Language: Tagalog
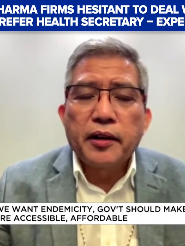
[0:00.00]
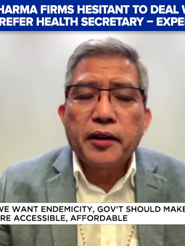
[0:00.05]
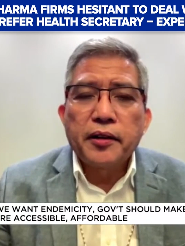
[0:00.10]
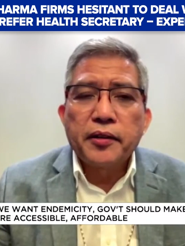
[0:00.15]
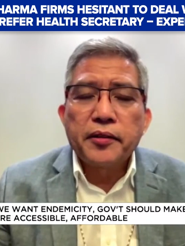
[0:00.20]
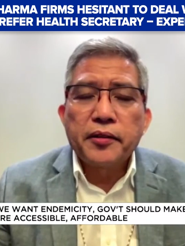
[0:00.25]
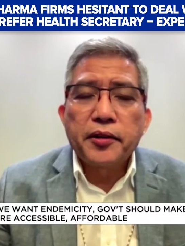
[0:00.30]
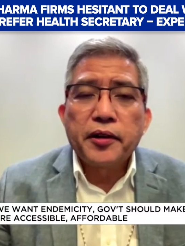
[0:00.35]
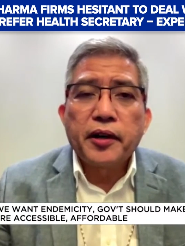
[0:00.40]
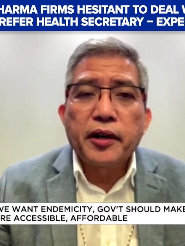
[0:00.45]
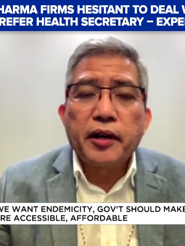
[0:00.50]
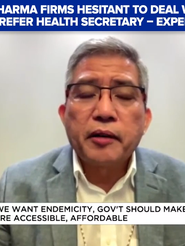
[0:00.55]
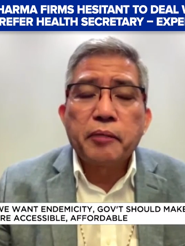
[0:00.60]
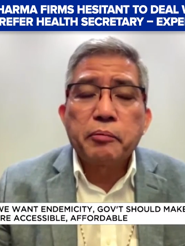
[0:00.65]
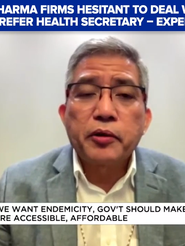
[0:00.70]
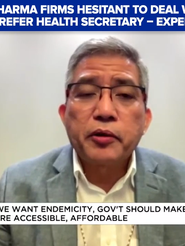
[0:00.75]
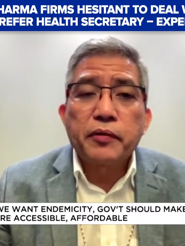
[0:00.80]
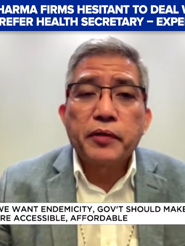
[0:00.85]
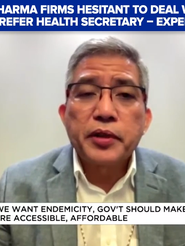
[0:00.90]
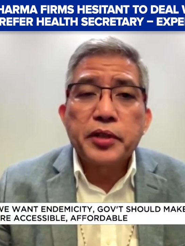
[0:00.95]
uh,
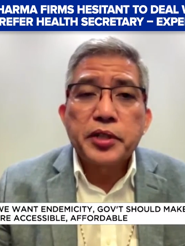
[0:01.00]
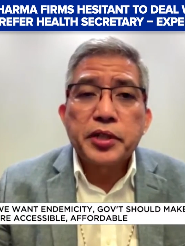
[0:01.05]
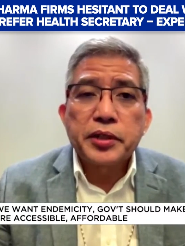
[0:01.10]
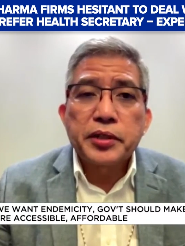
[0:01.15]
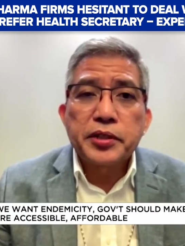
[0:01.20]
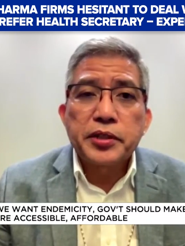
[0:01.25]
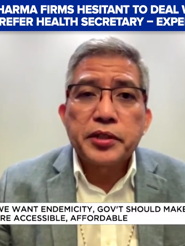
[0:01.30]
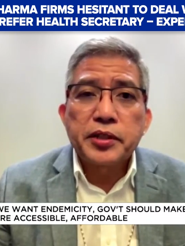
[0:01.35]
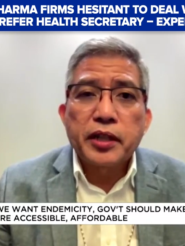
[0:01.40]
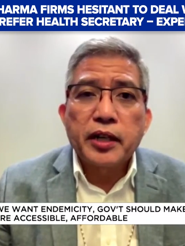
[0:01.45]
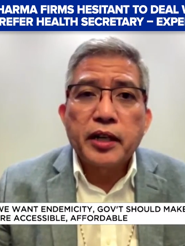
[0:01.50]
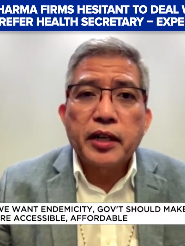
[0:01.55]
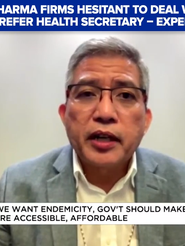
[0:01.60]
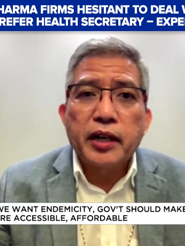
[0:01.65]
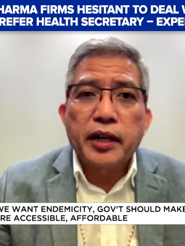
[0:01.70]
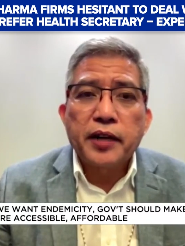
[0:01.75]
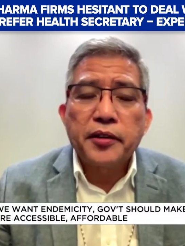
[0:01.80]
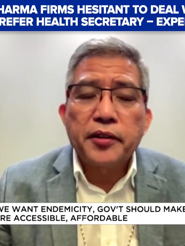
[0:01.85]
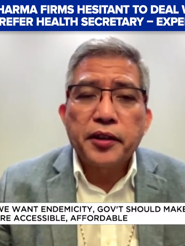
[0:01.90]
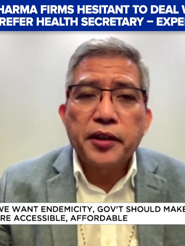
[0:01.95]
there are provisions
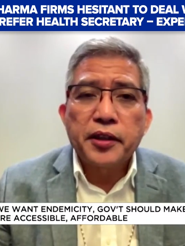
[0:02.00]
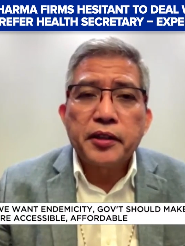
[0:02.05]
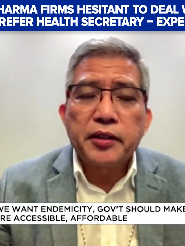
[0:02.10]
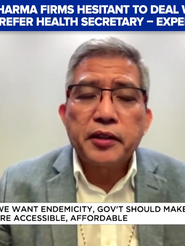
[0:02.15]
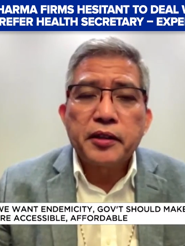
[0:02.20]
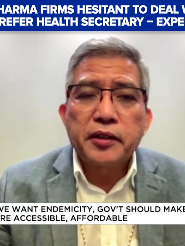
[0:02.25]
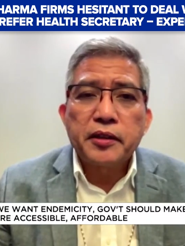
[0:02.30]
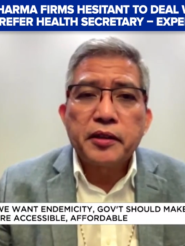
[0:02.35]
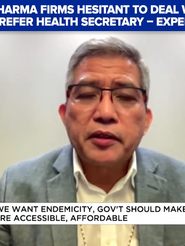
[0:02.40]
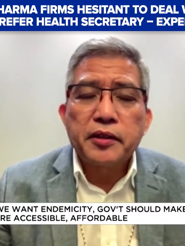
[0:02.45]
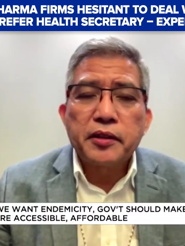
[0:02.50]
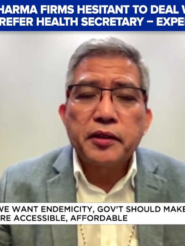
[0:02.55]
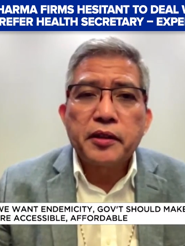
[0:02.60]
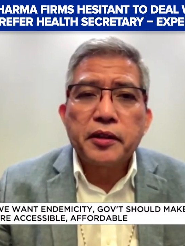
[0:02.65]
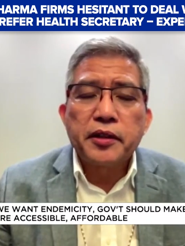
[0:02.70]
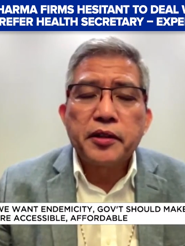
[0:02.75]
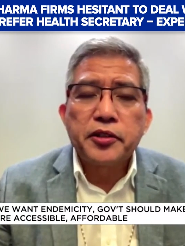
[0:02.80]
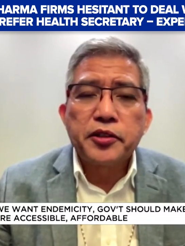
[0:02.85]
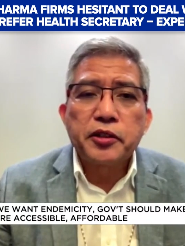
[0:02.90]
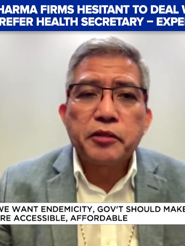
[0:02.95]
na I think
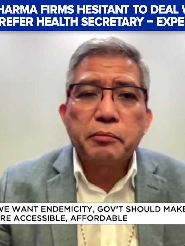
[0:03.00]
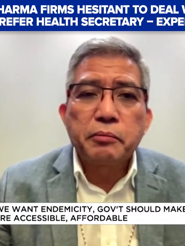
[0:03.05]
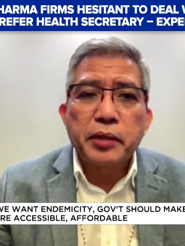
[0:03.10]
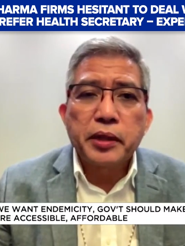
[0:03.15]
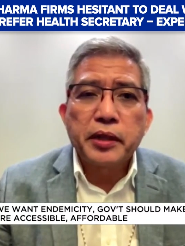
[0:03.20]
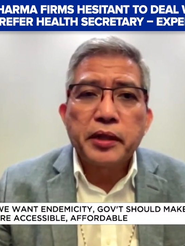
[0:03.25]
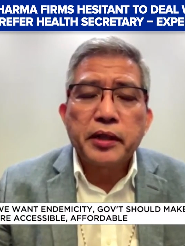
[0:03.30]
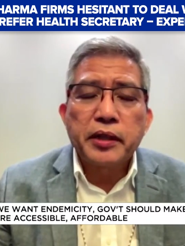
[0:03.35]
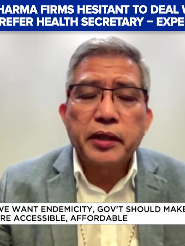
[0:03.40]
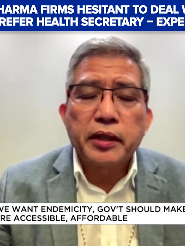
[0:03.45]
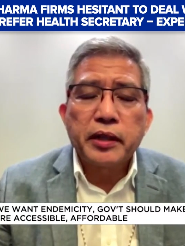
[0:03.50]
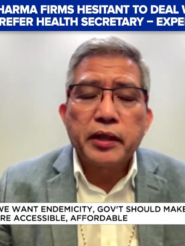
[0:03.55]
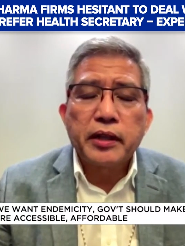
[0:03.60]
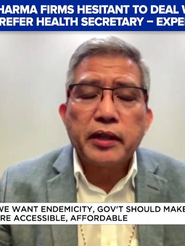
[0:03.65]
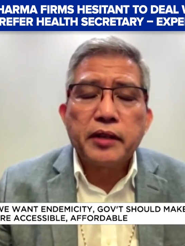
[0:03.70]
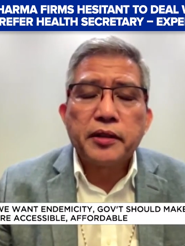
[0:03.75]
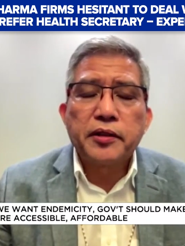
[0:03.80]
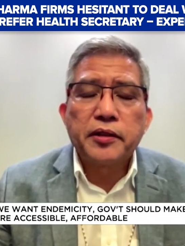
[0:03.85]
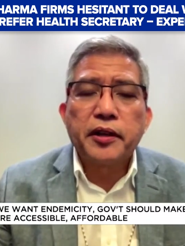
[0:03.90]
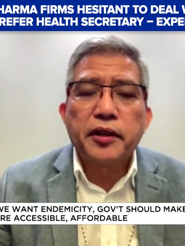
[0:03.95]
there should
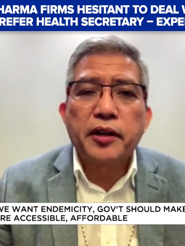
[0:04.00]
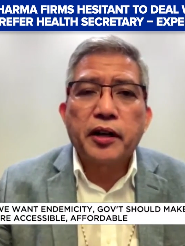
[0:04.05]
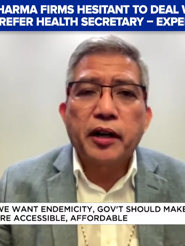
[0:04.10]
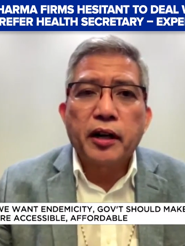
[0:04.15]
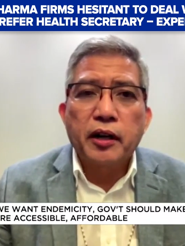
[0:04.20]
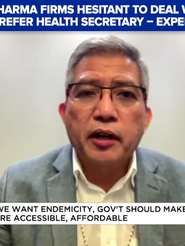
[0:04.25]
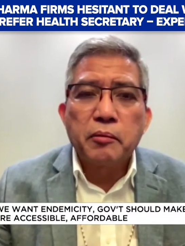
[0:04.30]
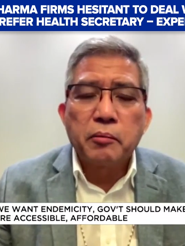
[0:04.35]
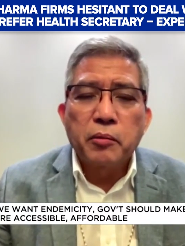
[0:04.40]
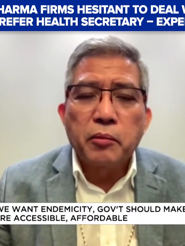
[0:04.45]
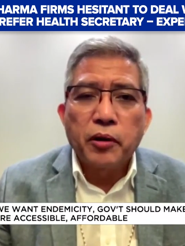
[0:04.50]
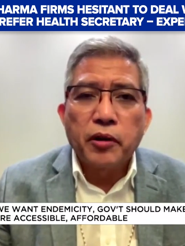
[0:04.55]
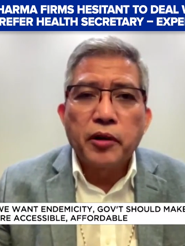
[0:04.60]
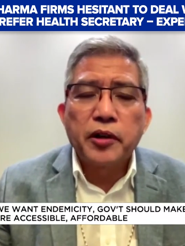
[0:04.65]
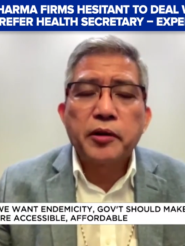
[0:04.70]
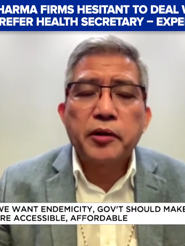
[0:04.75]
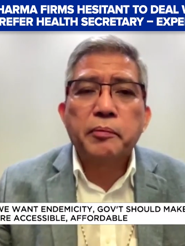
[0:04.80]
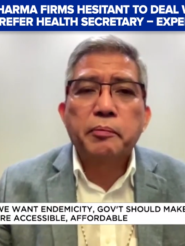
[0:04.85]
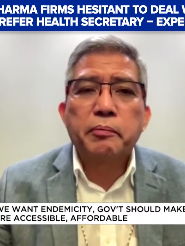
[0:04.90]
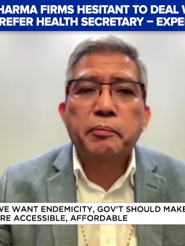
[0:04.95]
be, there are
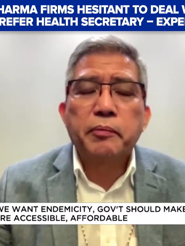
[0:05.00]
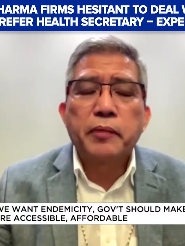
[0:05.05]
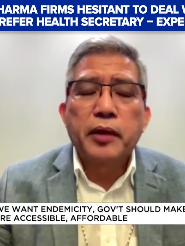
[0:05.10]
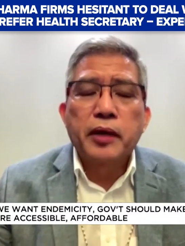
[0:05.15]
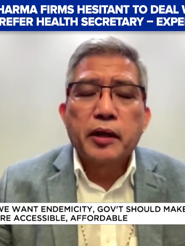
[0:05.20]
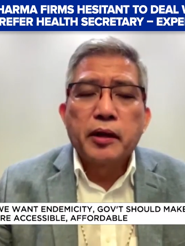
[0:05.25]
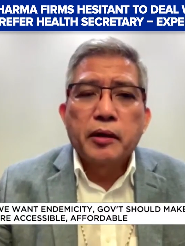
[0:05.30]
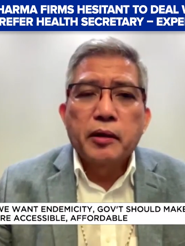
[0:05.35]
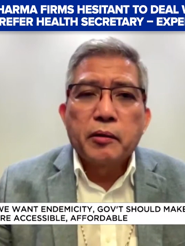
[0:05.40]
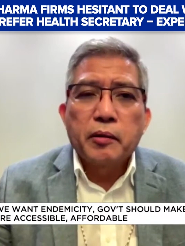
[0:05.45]
more,